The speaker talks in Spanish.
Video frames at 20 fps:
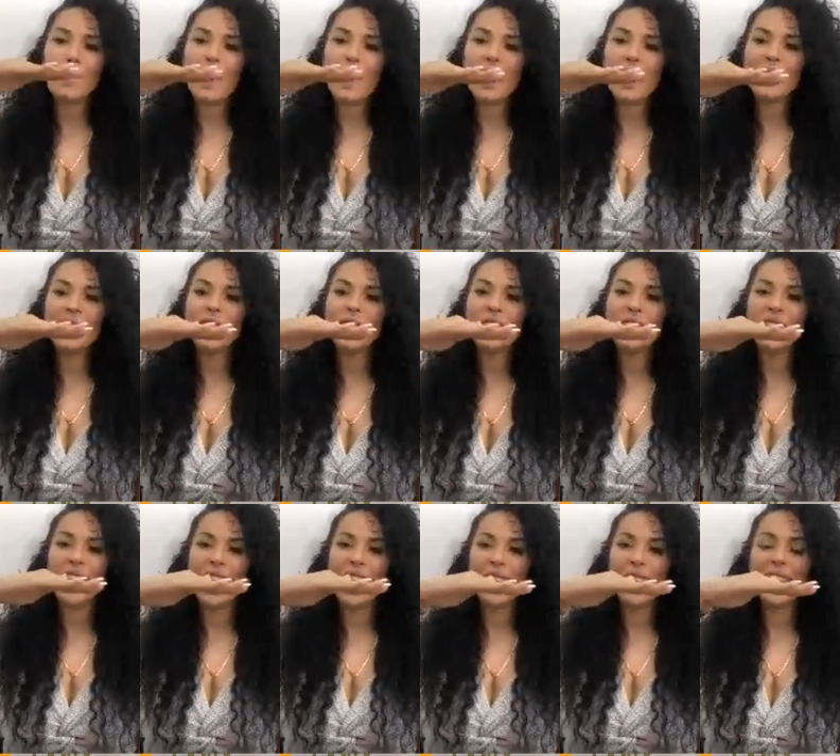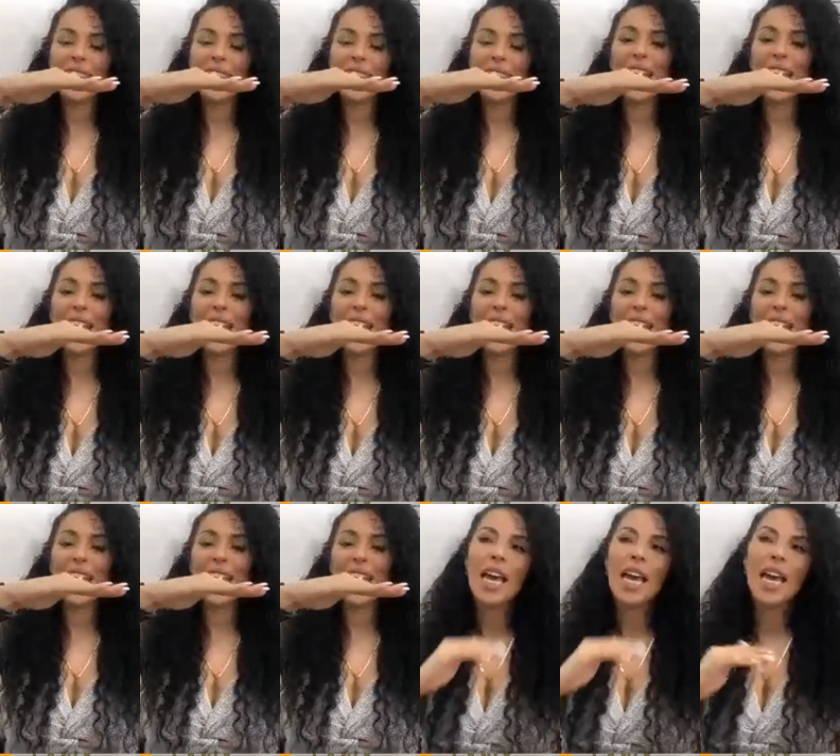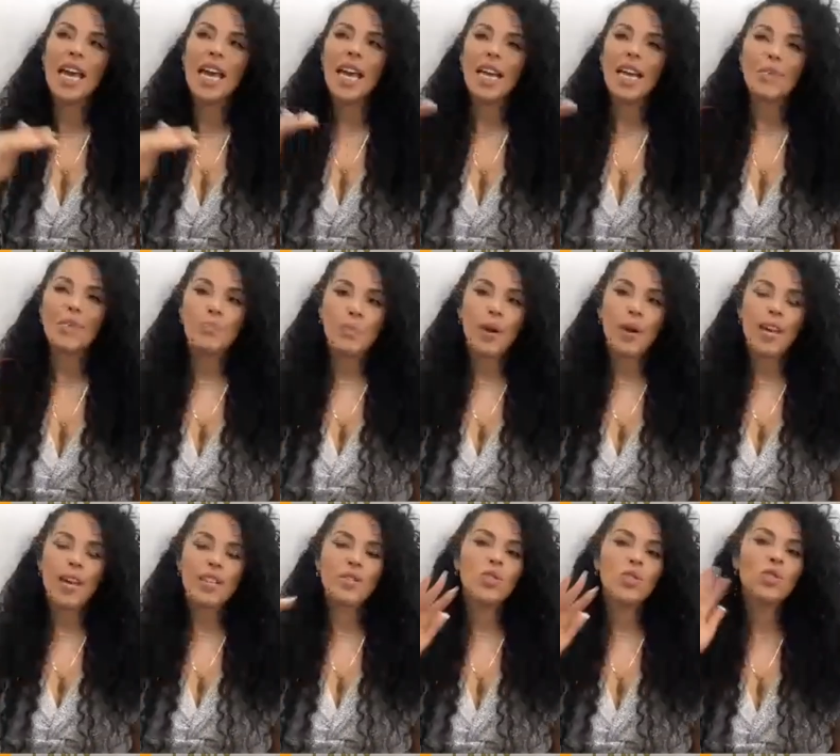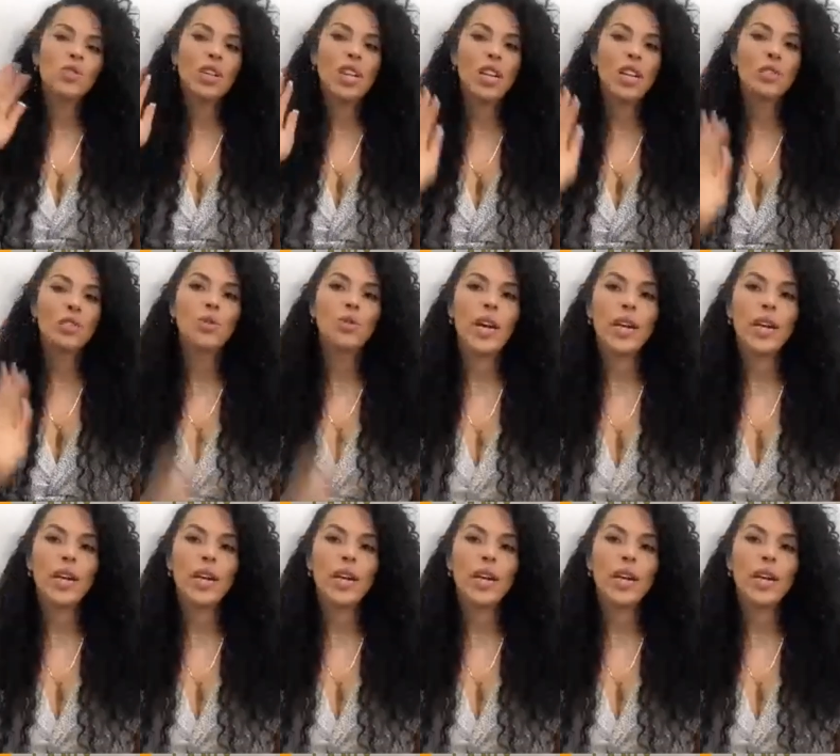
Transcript: pero hay una parte donde te equilibras y puedes sostener tu